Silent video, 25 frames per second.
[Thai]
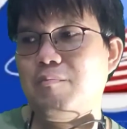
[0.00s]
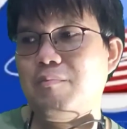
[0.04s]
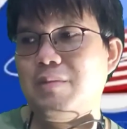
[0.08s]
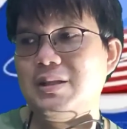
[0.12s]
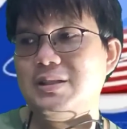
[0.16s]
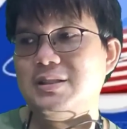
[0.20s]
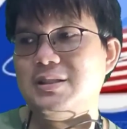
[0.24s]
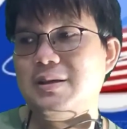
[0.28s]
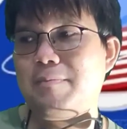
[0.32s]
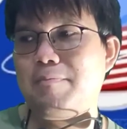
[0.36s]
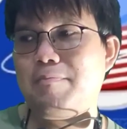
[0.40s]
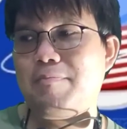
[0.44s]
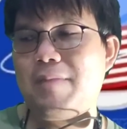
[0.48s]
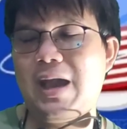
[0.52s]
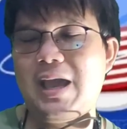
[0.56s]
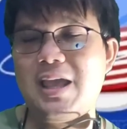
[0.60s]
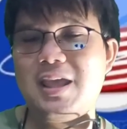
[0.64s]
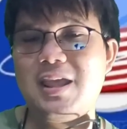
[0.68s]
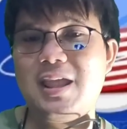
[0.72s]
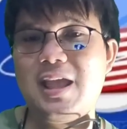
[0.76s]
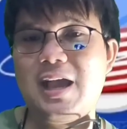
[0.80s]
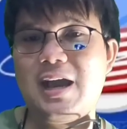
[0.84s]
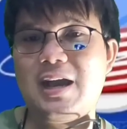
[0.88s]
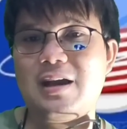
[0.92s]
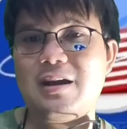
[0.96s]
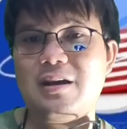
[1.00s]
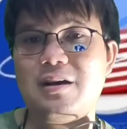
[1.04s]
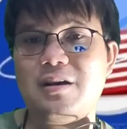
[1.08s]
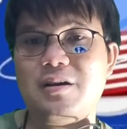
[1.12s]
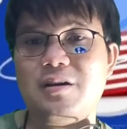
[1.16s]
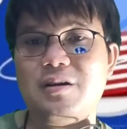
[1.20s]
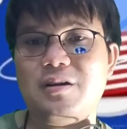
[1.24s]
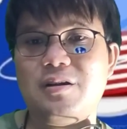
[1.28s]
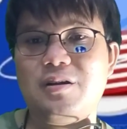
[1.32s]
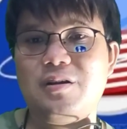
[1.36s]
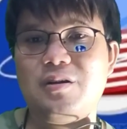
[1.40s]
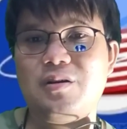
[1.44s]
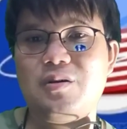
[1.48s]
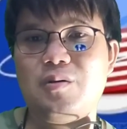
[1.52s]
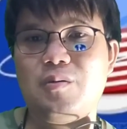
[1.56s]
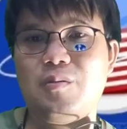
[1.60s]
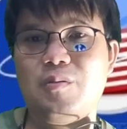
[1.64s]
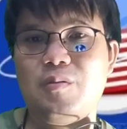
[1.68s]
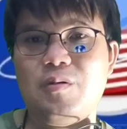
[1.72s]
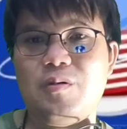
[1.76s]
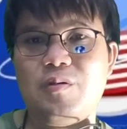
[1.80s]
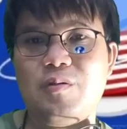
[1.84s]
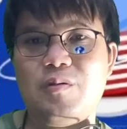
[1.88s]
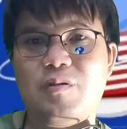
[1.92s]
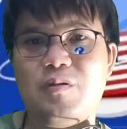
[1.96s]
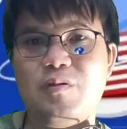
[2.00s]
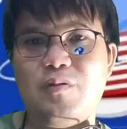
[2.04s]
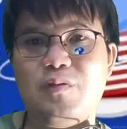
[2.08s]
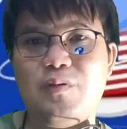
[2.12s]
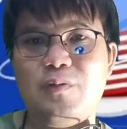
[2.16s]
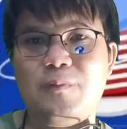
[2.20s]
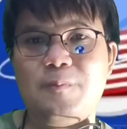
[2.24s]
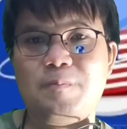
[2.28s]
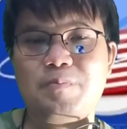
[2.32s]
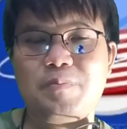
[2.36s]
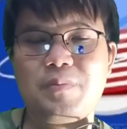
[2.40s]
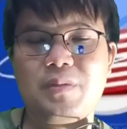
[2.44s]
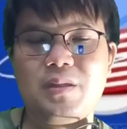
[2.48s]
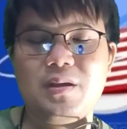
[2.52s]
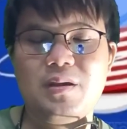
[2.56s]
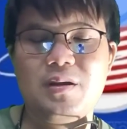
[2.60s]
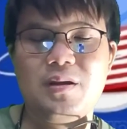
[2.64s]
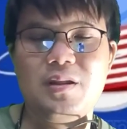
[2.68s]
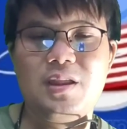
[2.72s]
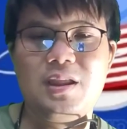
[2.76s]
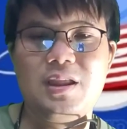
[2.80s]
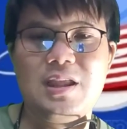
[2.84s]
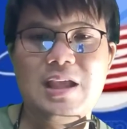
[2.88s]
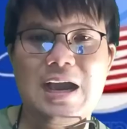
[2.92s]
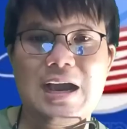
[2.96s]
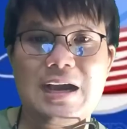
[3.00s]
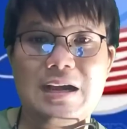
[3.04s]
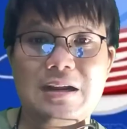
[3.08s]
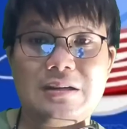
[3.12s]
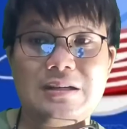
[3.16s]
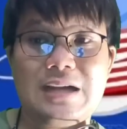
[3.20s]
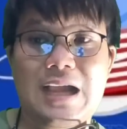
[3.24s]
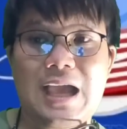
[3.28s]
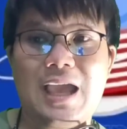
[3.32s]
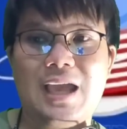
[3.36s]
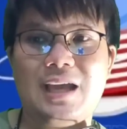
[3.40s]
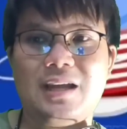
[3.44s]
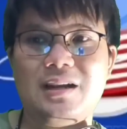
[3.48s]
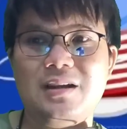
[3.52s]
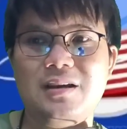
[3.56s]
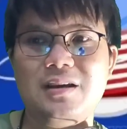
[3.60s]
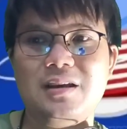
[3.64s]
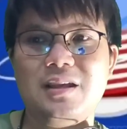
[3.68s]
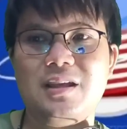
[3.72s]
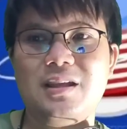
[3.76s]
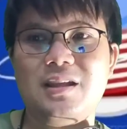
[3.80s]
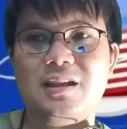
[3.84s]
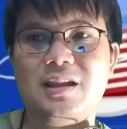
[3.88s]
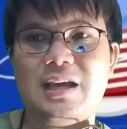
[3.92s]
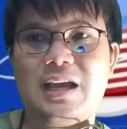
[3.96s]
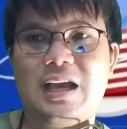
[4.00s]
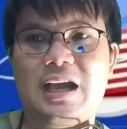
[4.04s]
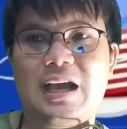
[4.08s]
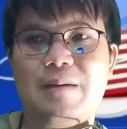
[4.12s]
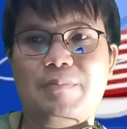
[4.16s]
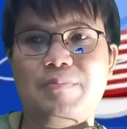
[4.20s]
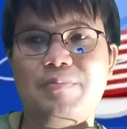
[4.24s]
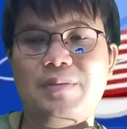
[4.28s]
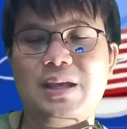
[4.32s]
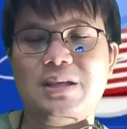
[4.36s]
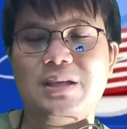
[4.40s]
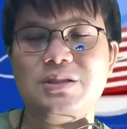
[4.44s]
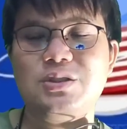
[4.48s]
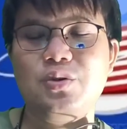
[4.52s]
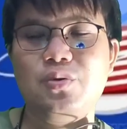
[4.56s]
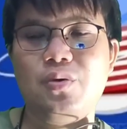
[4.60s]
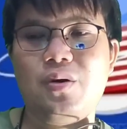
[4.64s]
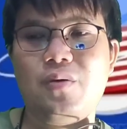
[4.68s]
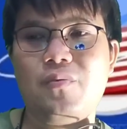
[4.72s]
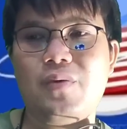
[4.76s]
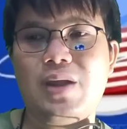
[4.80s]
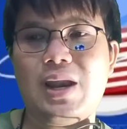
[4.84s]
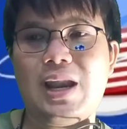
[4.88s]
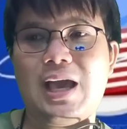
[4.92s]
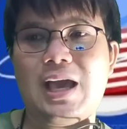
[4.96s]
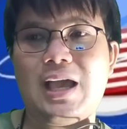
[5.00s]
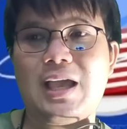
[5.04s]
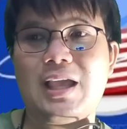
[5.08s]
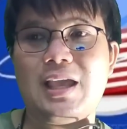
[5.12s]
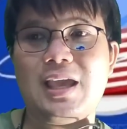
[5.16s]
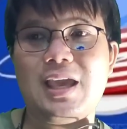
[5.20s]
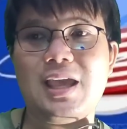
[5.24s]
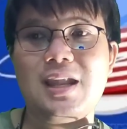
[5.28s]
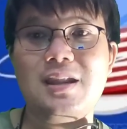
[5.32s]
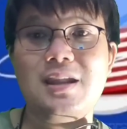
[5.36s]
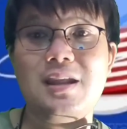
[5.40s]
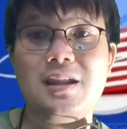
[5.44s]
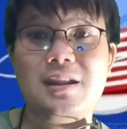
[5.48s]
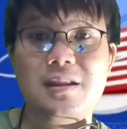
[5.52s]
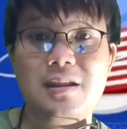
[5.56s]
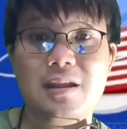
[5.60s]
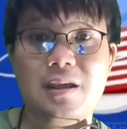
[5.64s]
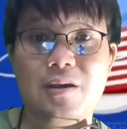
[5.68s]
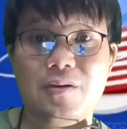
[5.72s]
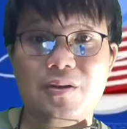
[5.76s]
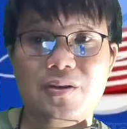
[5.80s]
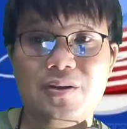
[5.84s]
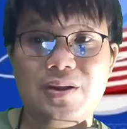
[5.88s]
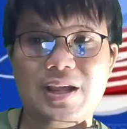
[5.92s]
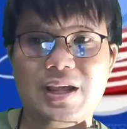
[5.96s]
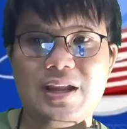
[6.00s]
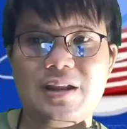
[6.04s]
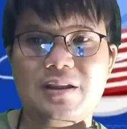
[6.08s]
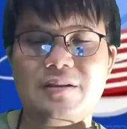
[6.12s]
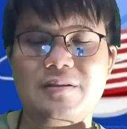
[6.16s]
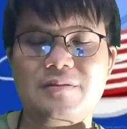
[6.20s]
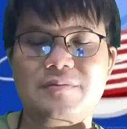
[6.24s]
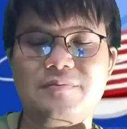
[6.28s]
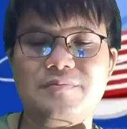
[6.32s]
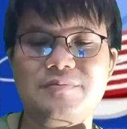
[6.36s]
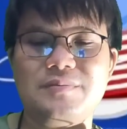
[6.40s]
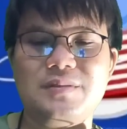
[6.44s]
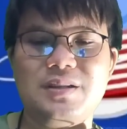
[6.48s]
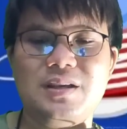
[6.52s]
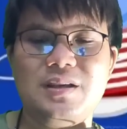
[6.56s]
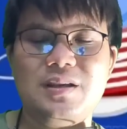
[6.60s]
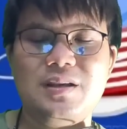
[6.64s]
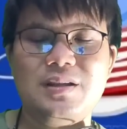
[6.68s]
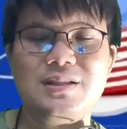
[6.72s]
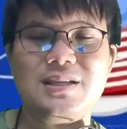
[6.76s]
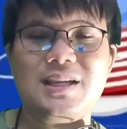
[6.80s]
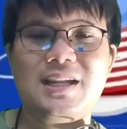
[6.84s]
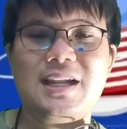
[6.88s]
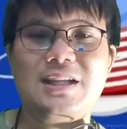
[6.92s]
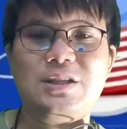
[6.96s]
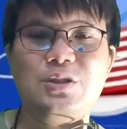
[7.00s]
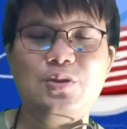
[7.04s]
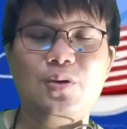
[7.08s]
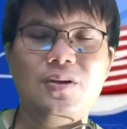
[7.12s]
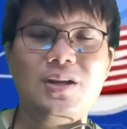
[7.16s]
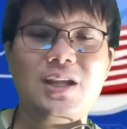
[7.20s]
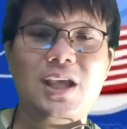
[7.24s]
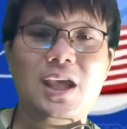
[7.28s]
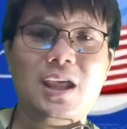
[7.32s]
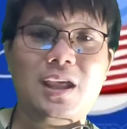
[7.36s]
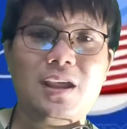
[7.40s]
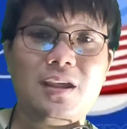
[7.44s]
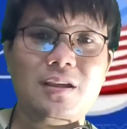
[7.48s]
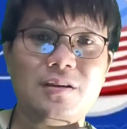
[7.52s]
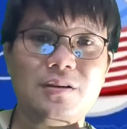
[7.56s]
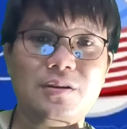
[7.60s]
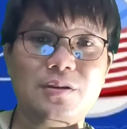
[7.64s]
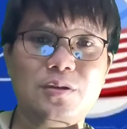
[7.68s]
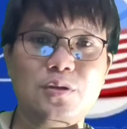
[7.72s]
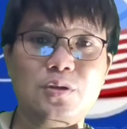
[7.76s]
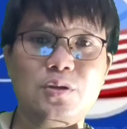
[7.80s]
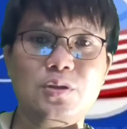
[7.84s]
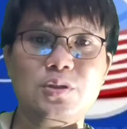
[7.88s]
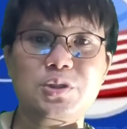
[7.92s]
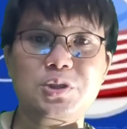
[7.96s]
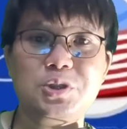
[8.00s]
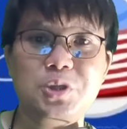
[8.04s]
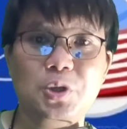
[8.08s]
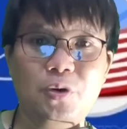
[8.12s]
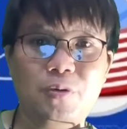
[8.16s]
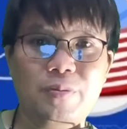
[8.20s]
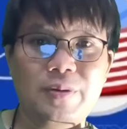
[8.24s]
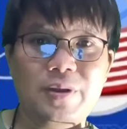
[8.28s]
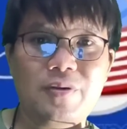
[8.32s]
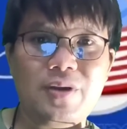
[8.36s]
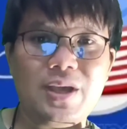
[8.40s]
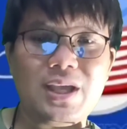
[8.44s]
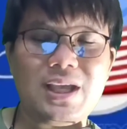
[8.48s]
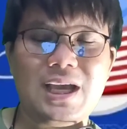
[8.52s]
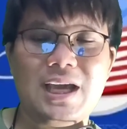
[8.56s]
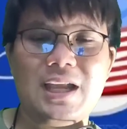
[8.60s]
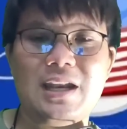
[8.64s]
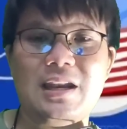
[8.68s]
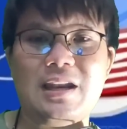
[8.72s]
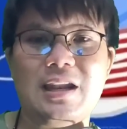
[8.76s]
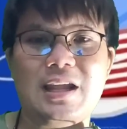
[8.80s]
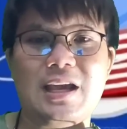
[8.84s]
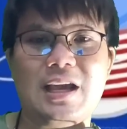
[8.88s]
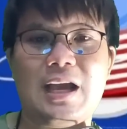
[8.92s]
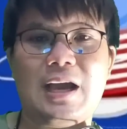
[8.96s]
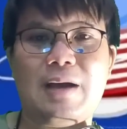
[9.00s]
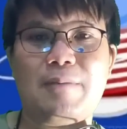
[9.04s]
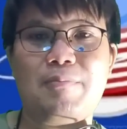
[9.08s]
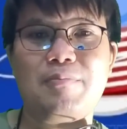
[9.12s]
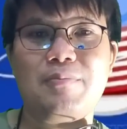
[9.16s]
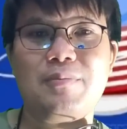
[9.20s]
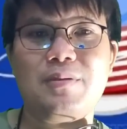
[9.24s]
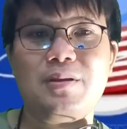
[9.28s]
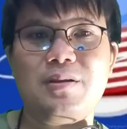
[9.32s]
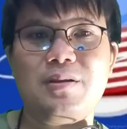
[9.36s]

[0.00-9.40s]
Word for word: มันจะไปอย่างแรงเลยนะครับในช่วงเวลาแค่นิดเดียวเท่านั้นฉะนั้นช่วงนี้สู้ไปด้วยกันนะครับ